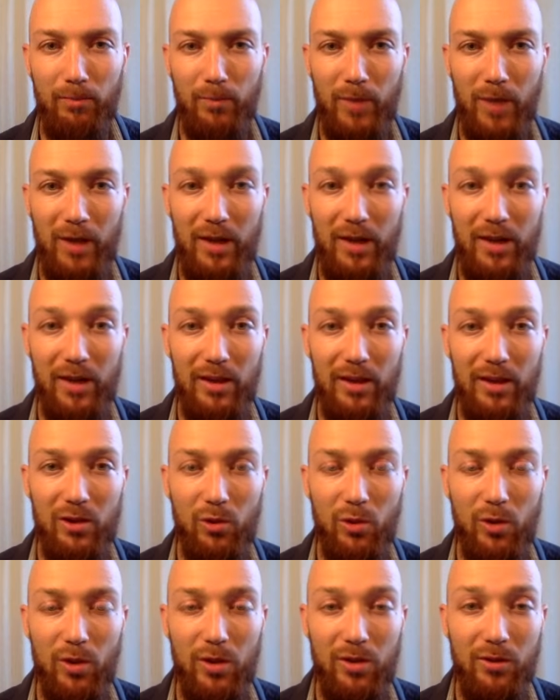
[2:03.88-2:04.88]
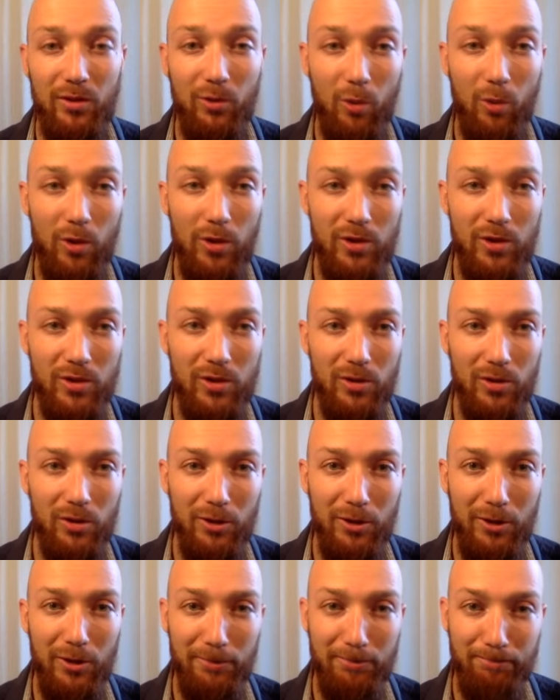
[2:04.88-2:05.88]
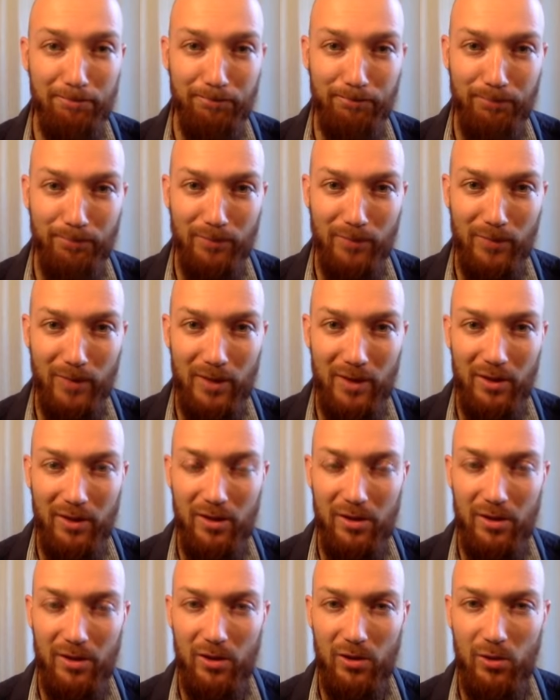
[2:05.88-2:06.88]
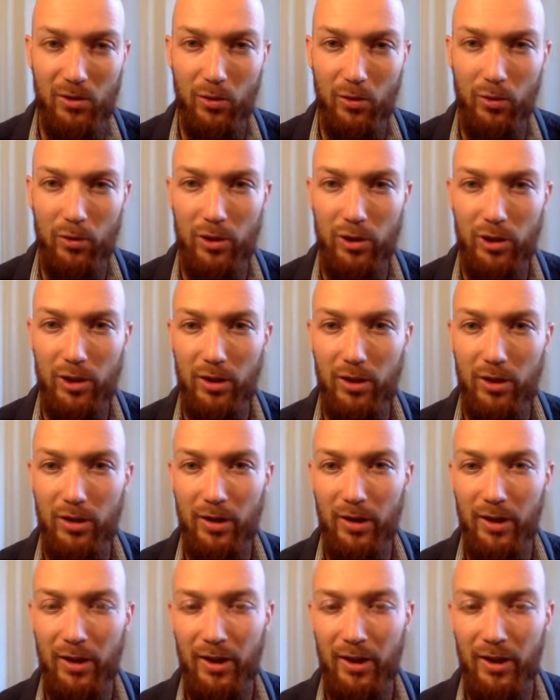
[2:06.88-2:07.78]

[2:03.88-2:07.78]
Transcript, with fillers: les 63 heures d'initiation Kujin,